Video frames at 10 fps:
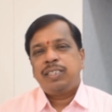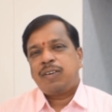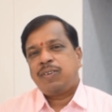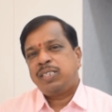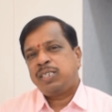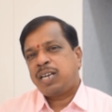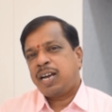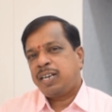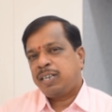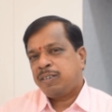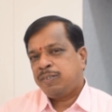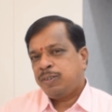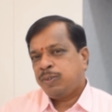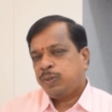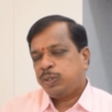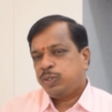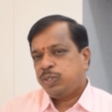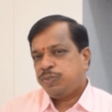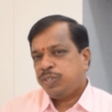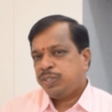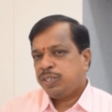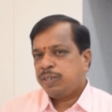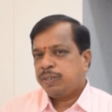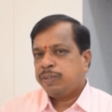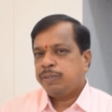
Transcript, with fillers: తర్వాత నాగర్ కర్నూల్లో సిచ్యువేషన్లో